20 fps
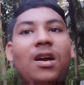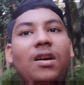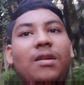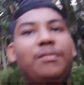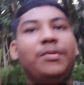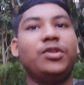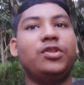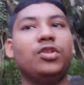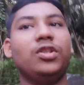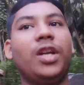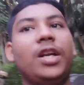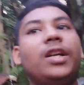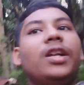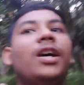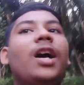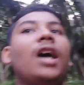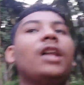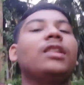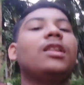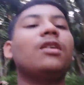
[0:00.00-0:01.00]
আর পিছনে একটা
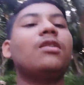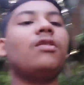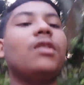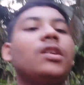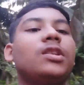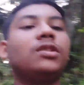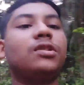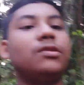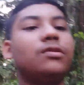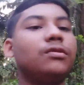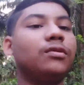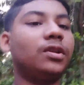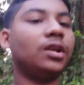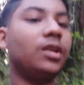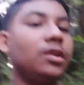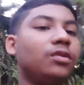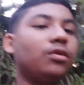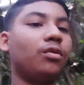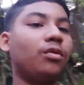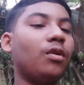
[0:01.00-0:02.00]
কাঁথাও আছে
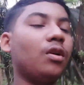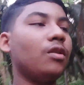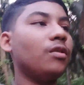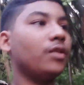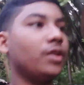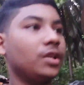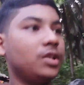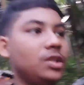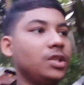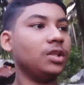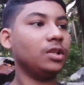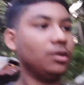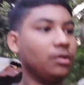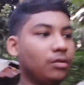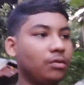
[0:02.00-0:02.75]
ওটা ধোয়া হয়েছে